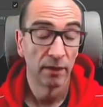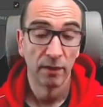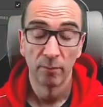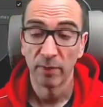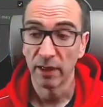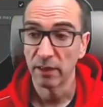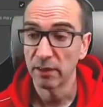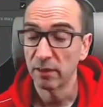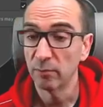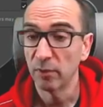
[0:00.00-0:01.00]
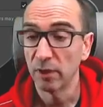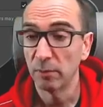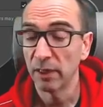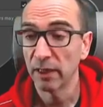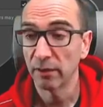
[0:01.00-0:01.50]
Para este tipo de
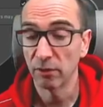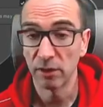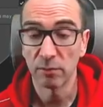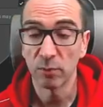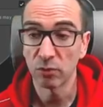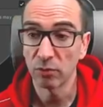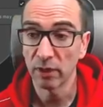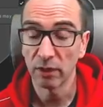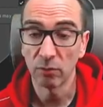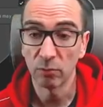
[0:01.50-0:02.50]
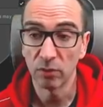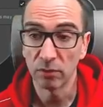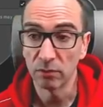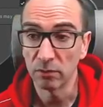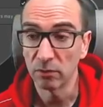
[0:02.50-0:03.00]
aplicaciones, por suerte,
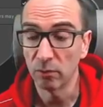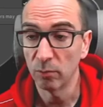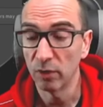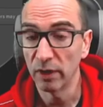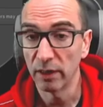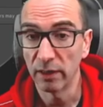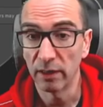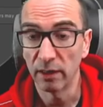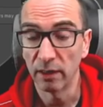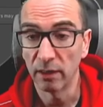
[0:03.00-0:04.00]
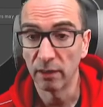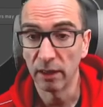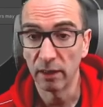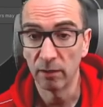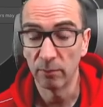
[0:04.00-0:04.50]
como, como el,
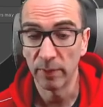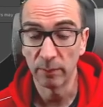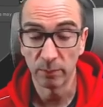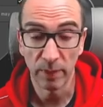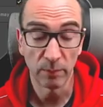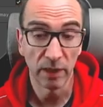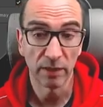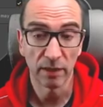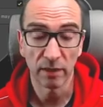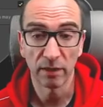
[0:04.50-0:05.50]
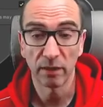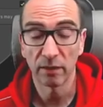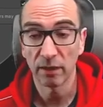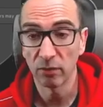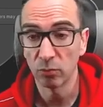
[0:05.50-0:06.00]
pipeline de
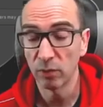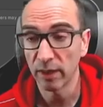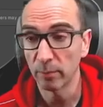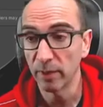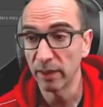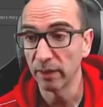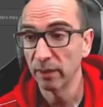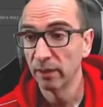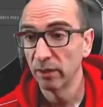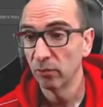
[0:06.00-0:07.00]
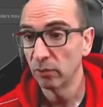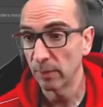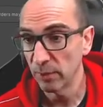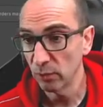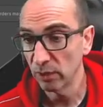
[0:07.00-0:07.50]
renderizado URP
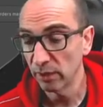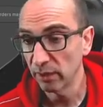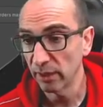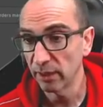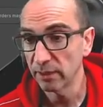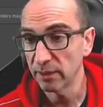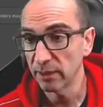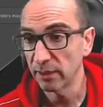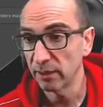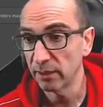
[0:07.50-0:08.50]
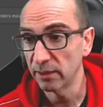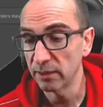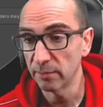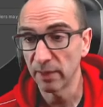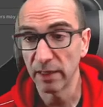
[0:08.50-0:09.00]
también utiliza este
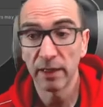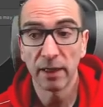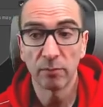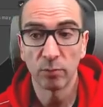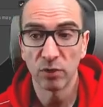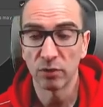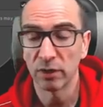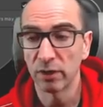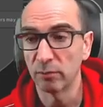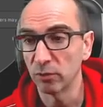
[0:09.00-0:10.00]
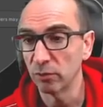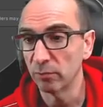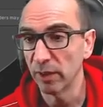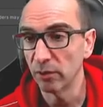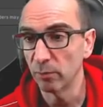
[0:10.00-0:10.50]
sistema lineal, pues no tenemos
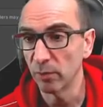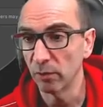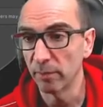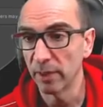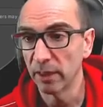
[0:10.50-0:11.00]
mayor problema.